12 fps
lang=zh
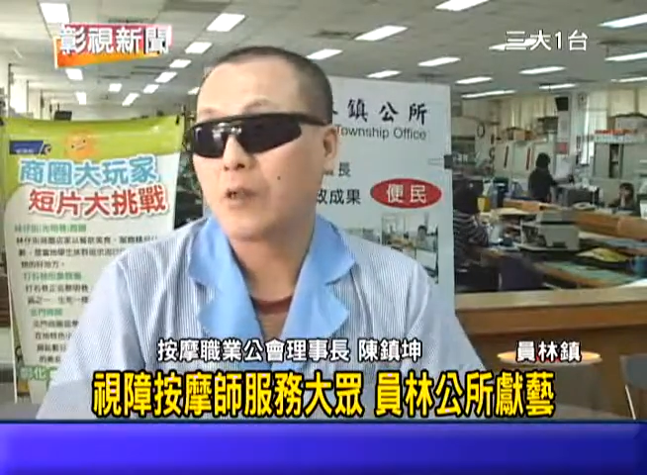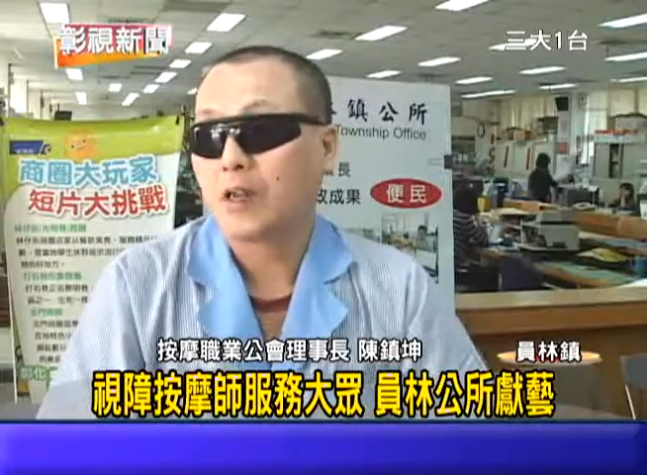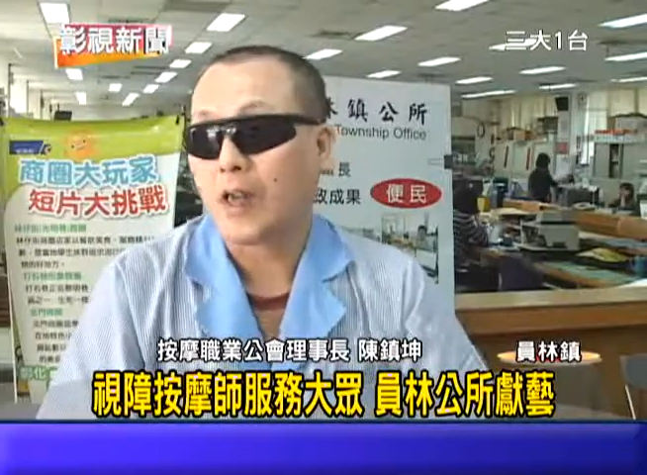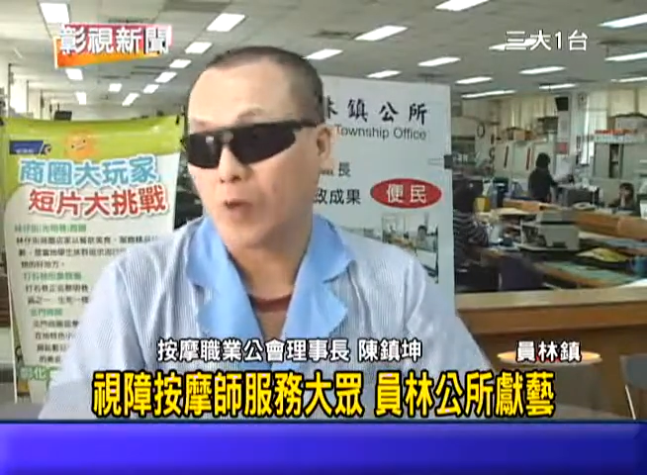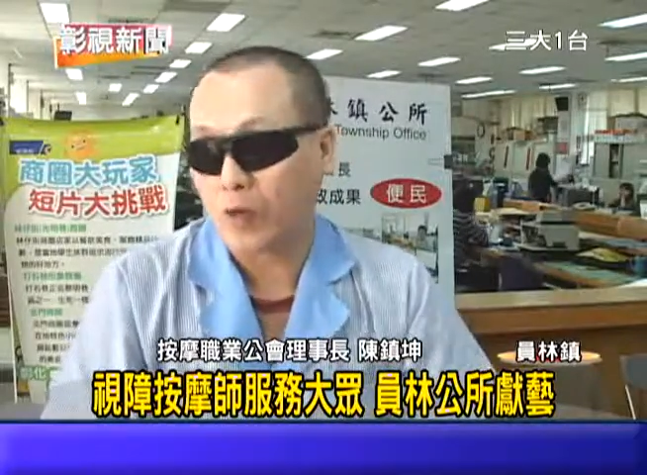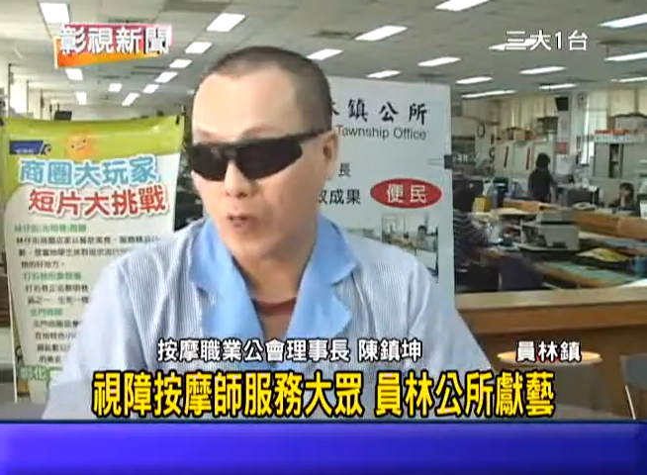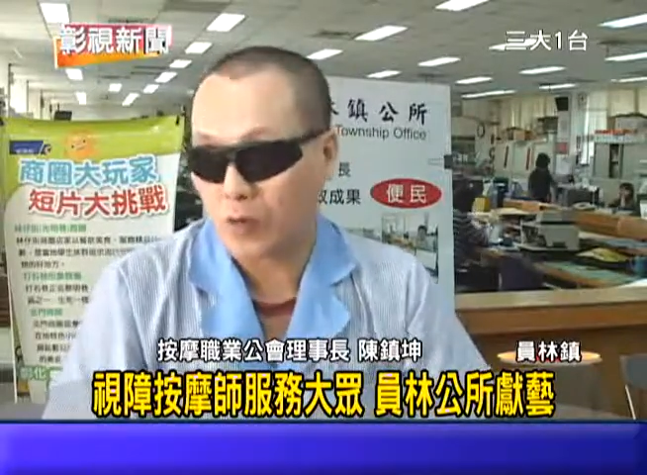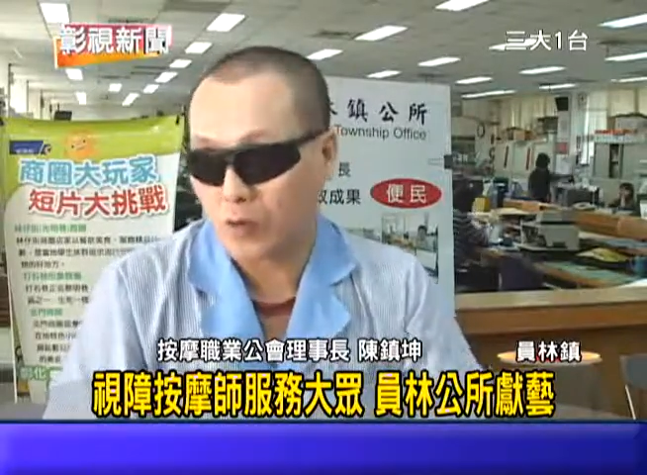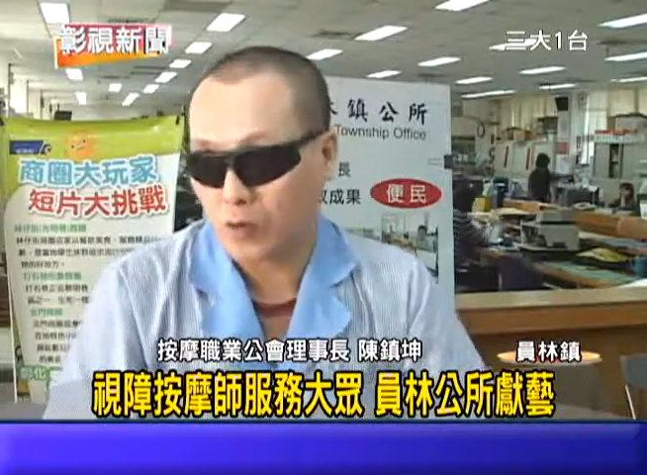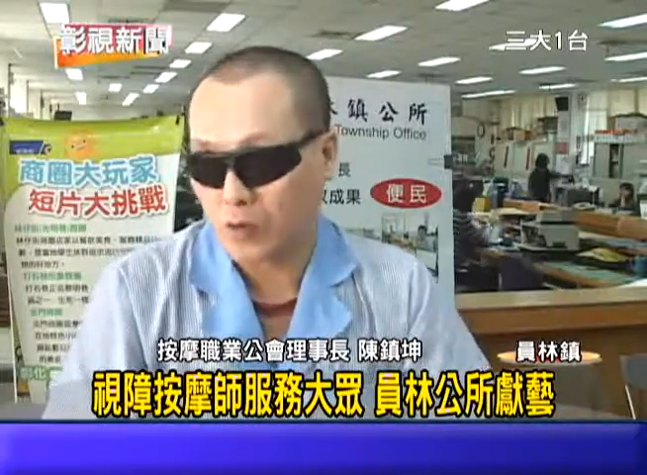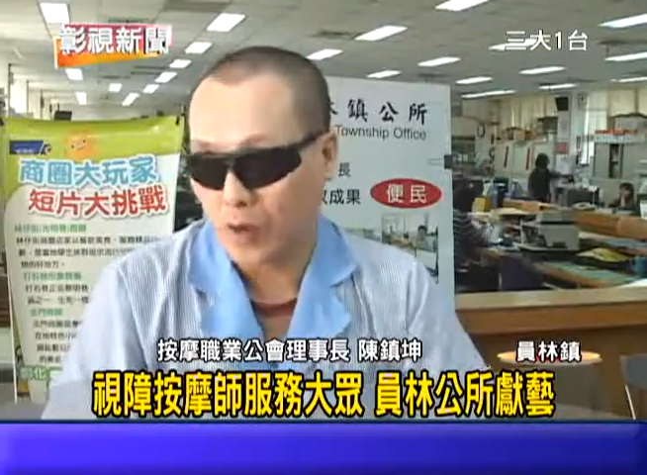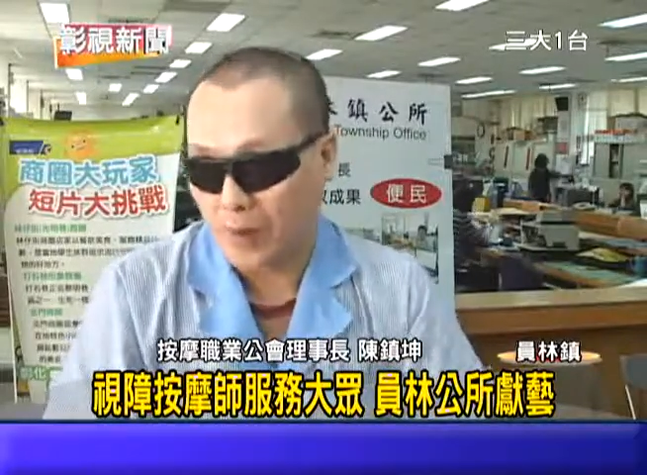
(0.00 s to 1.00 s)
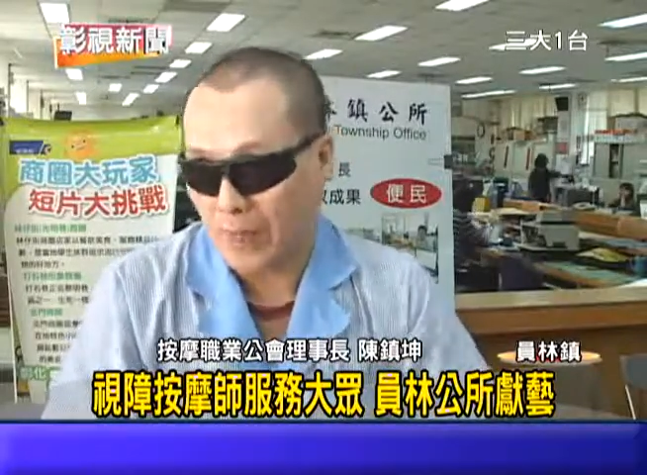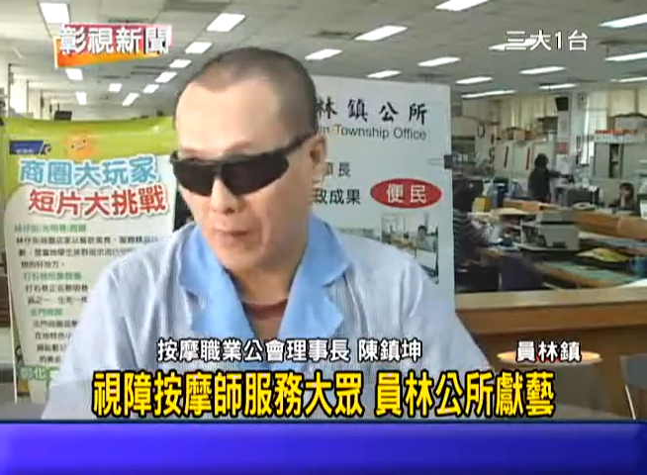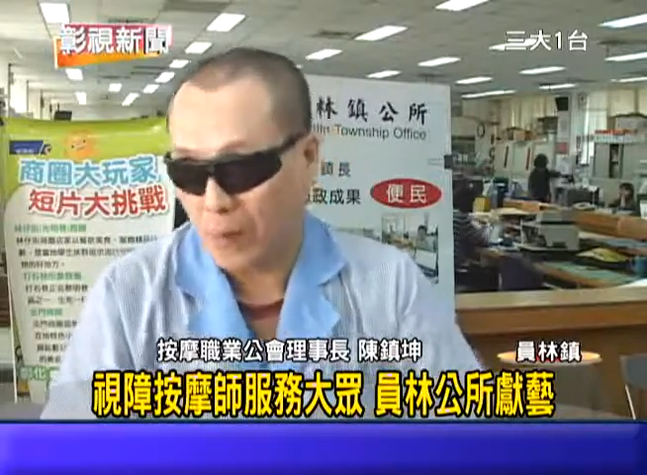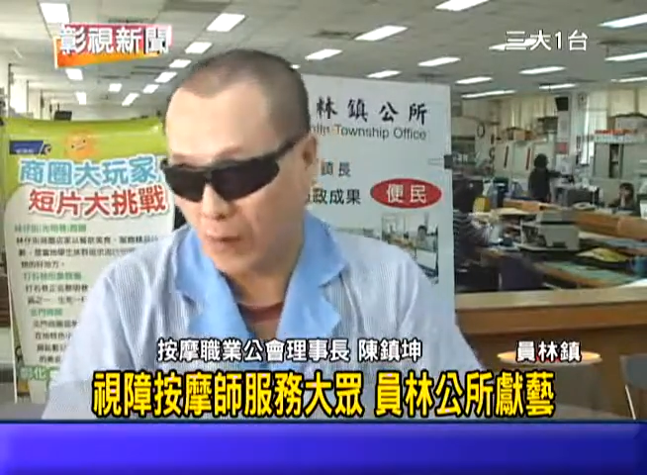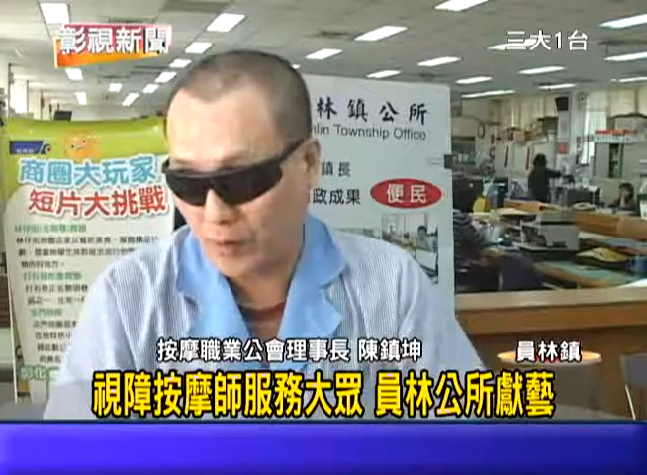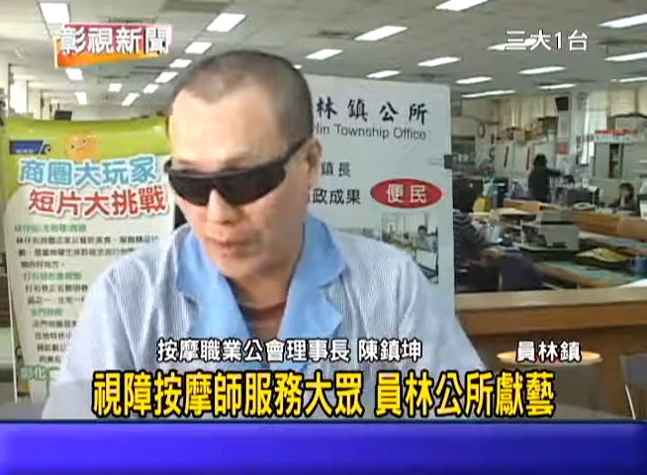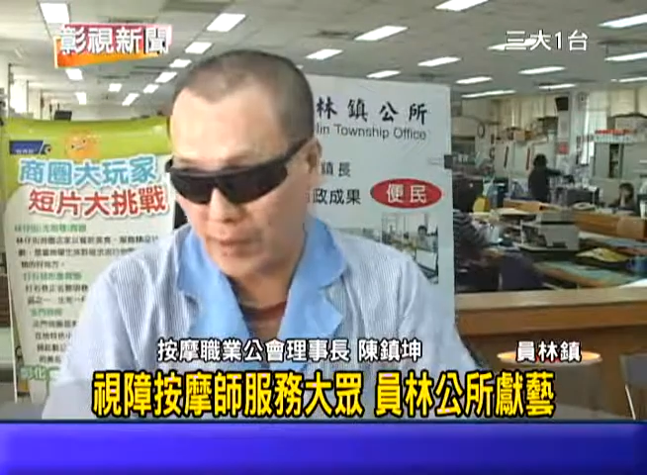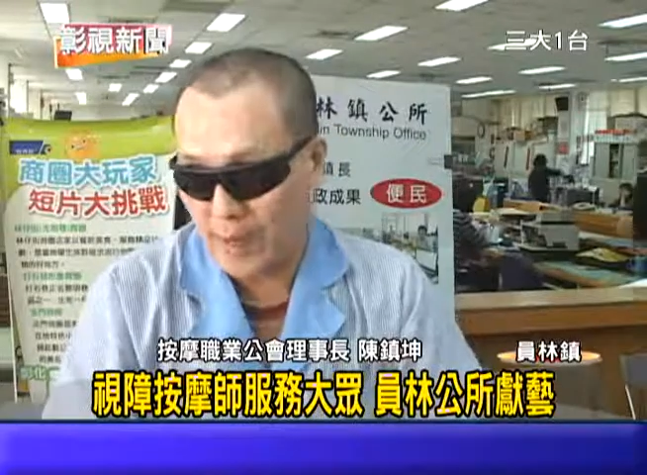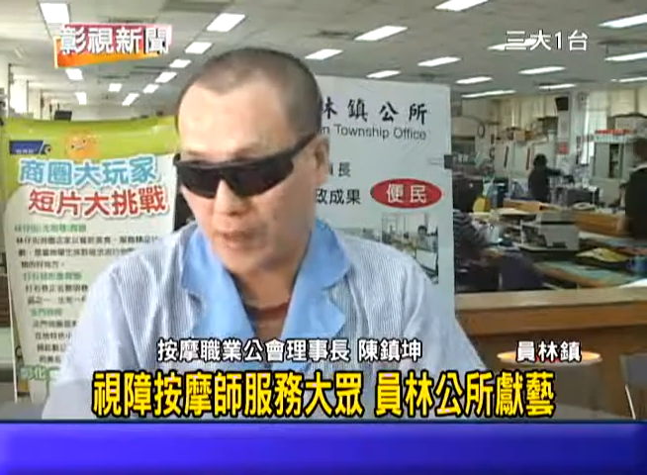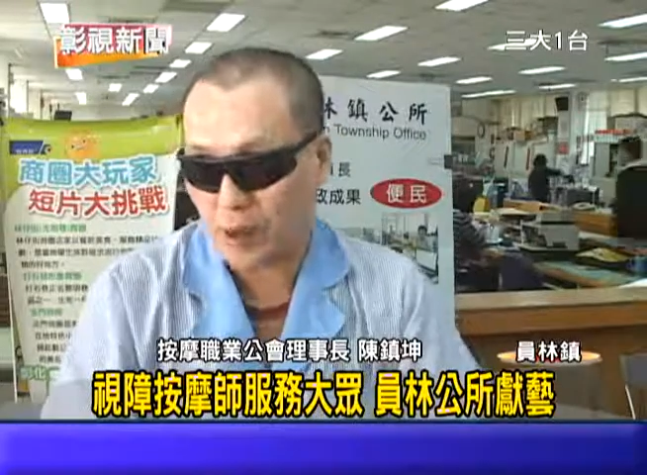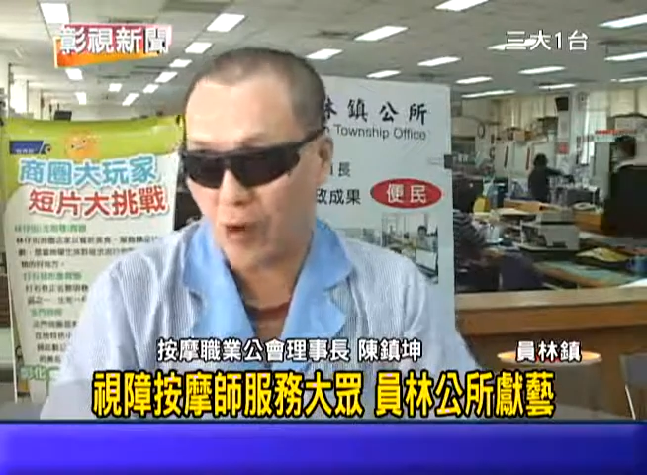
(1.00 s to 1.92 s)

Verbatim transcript: 经过专业的训练，啊，